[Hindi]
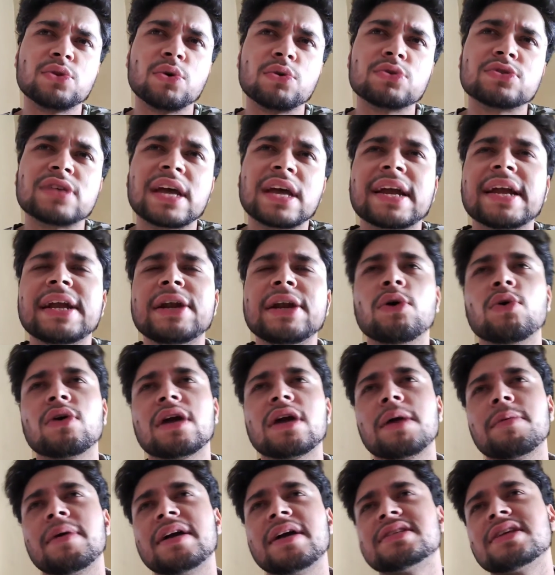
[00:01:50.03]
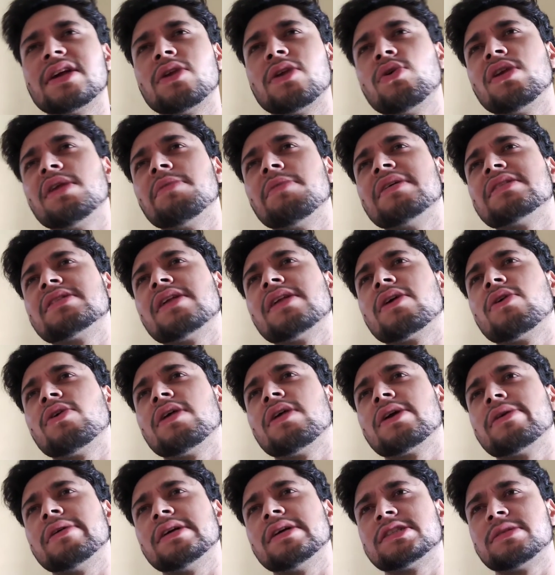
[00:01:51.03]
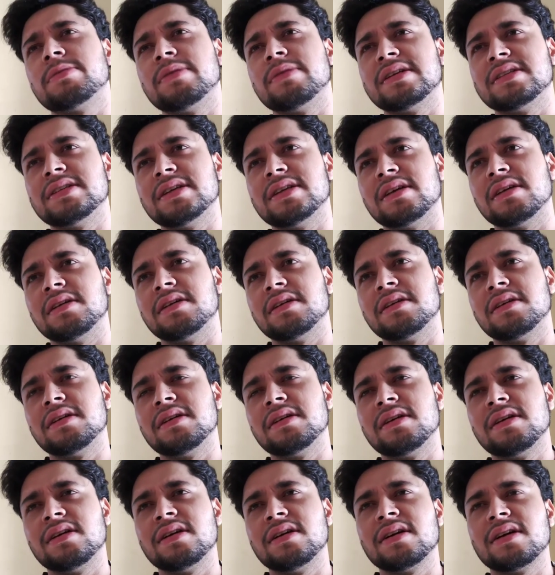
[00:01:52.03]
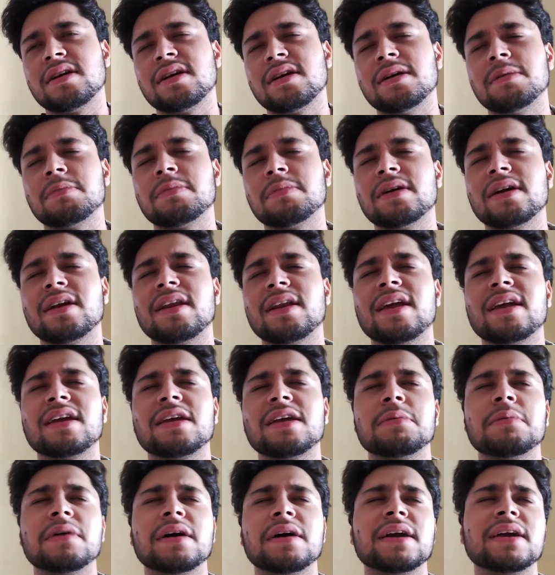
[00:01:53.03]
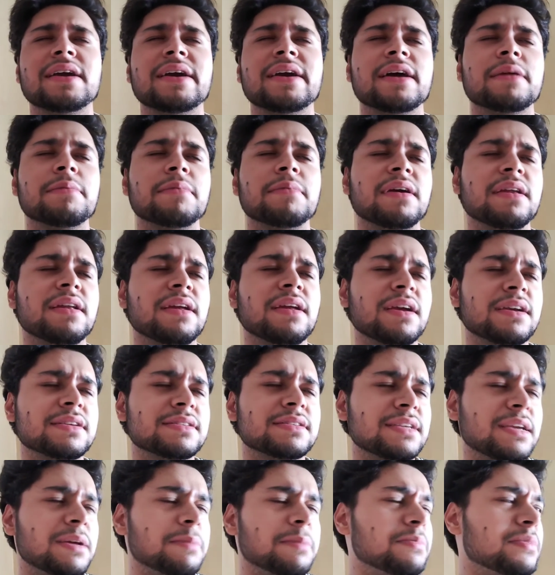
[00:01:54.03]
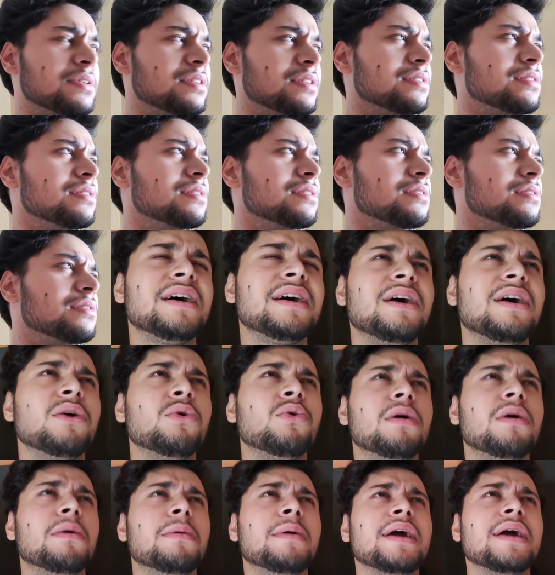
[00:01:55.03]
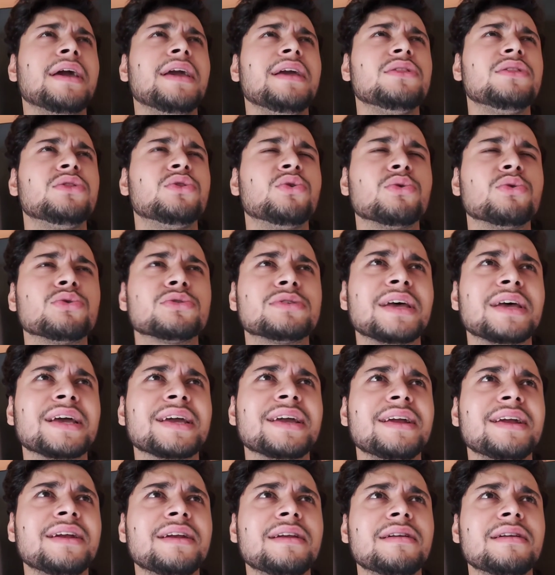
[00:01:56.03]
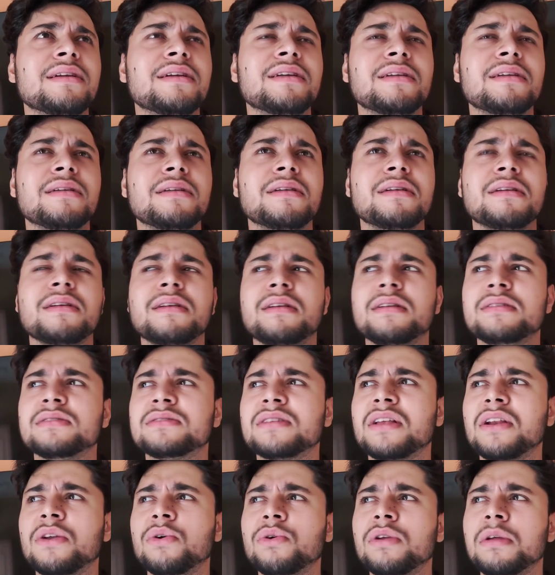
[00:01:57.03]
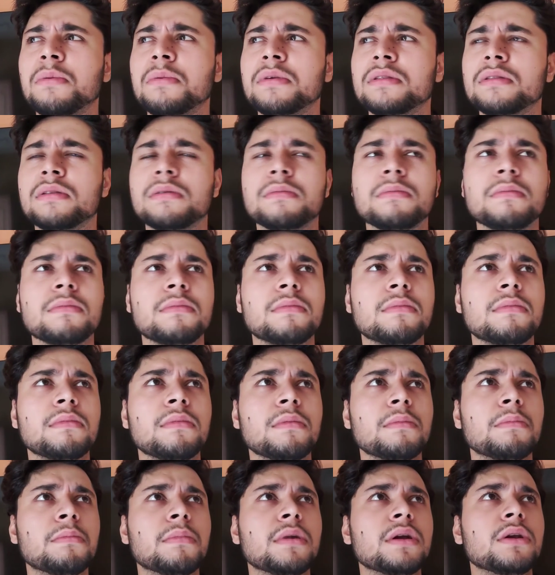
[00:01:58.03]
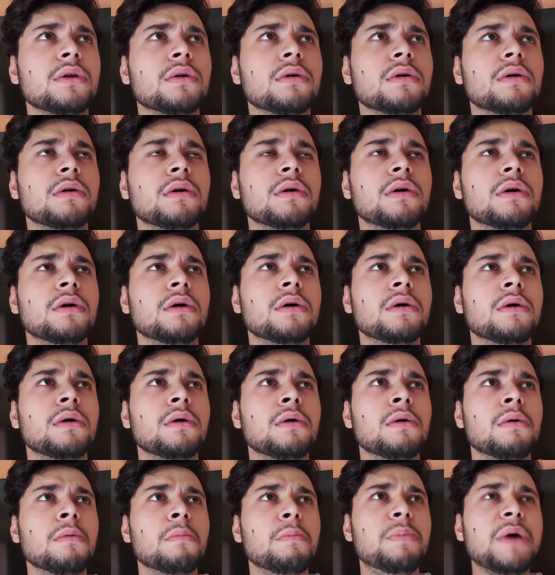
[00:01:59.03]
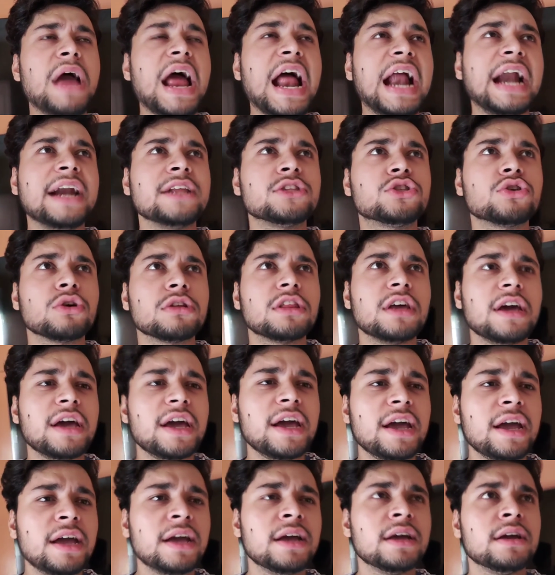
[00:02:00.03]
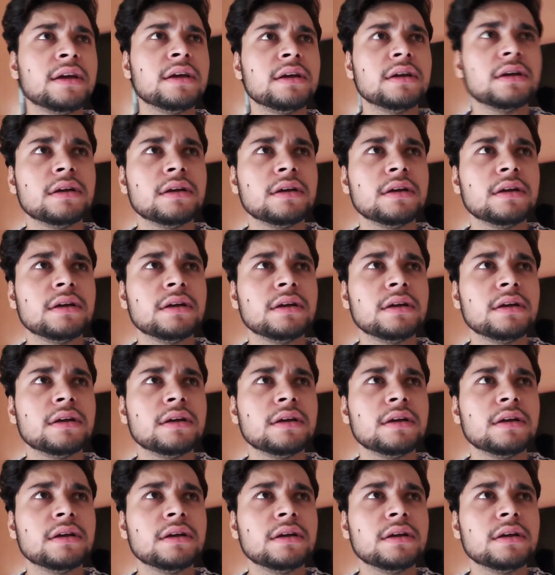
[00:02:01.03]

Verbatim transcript: दो सेकंड हो गए हैं भाई सलोनी मित्तल को रिक्वेस्ट भेजे कब करेगी भाई यार मेरी एक्सेप्ट क्या हुआ भाई दो सेकेंड सलोनी में मन पेड़ चो दे